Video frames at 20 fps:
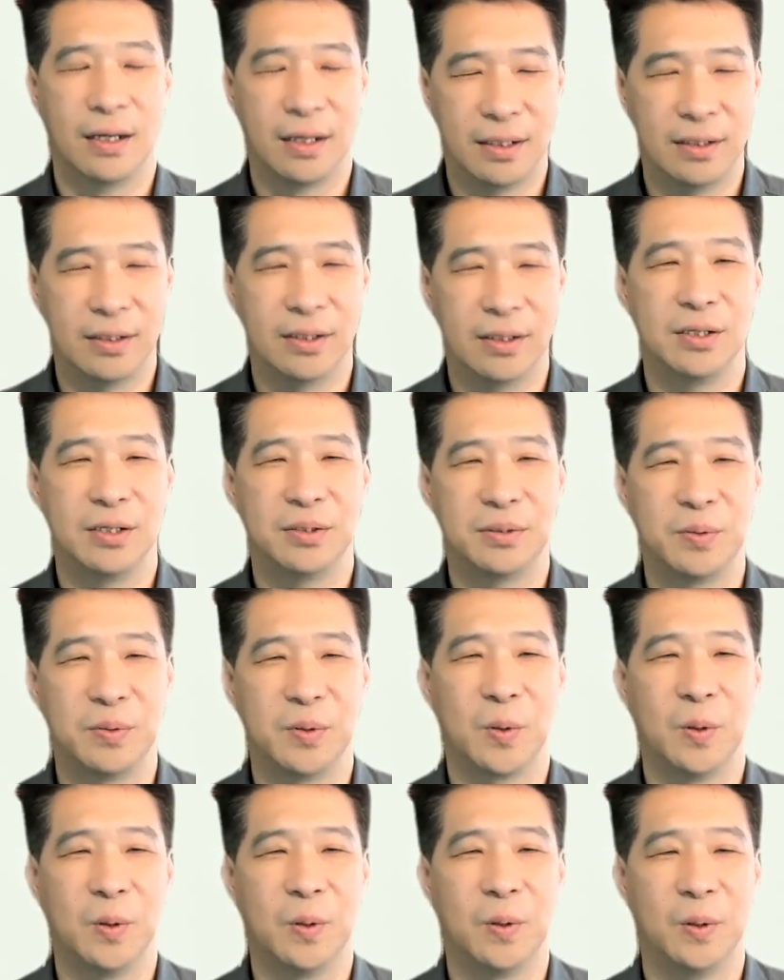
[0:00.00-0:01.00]
그것을
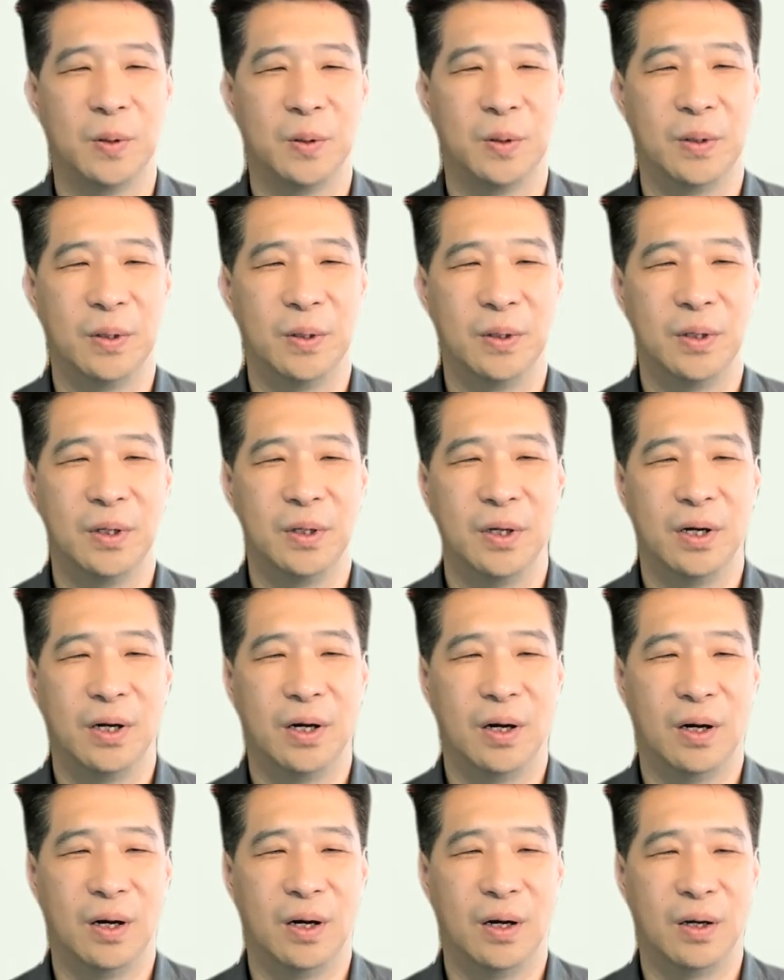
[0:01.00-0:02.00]
보고
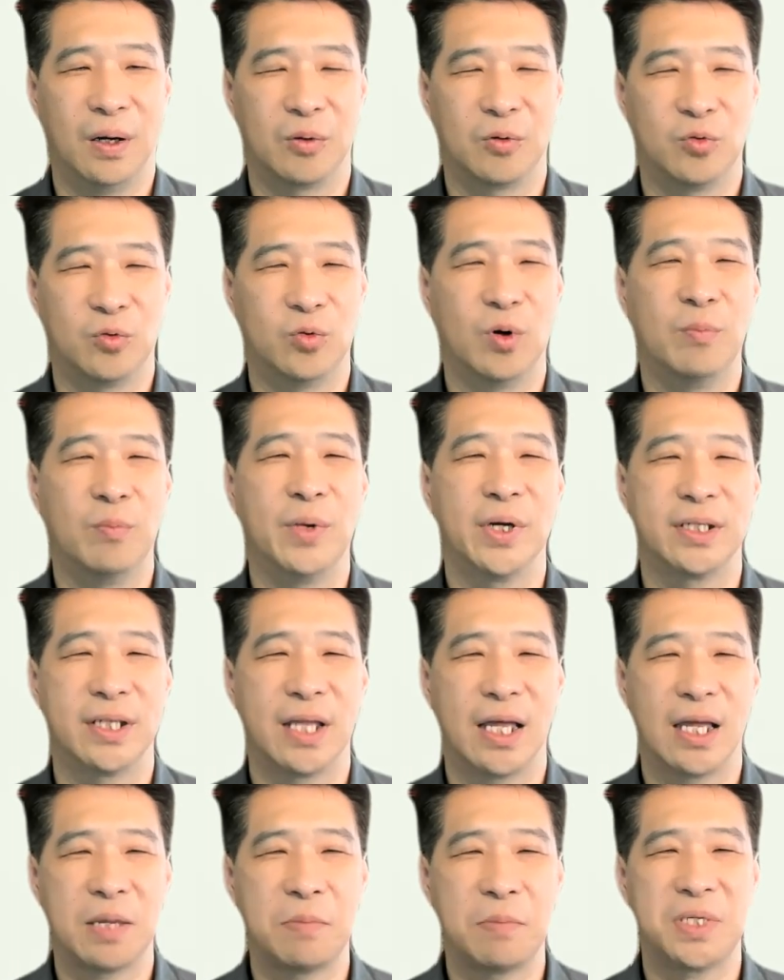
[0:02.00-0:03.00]
어,
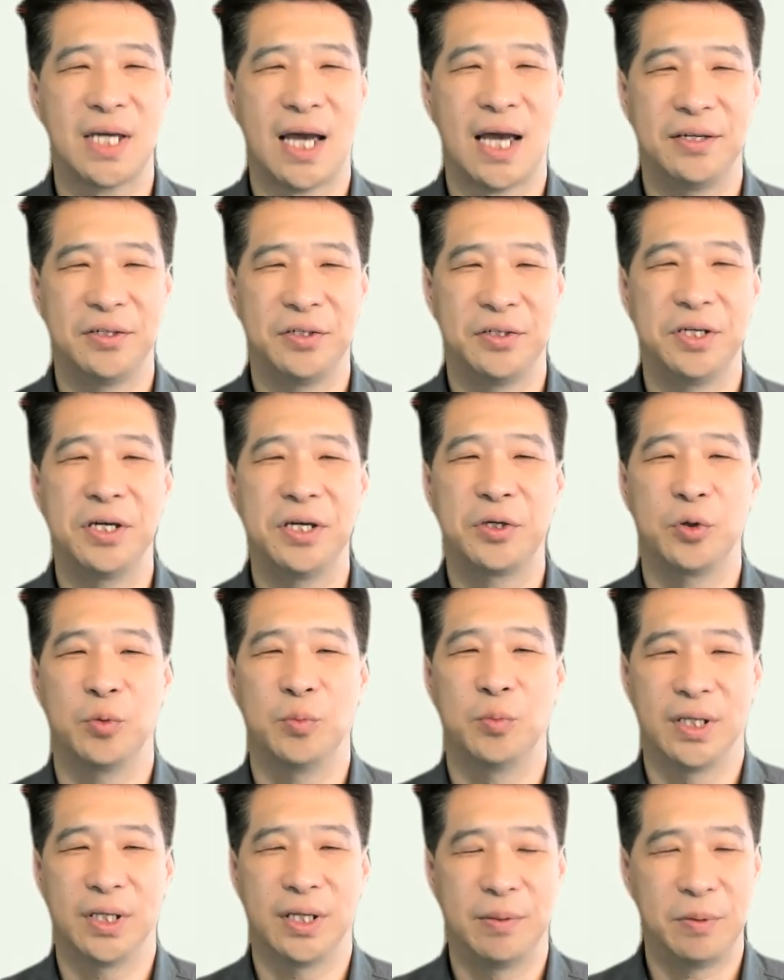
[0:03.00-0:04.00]
구원받은 하나님 자녀의
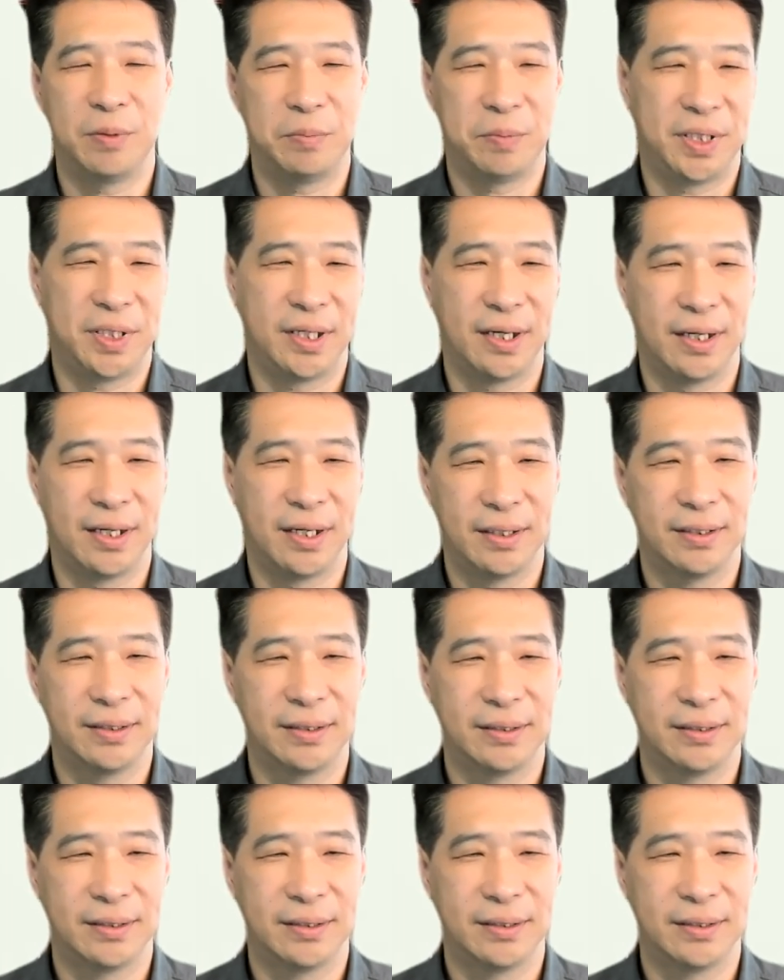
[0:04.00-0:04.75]
교만함입니다.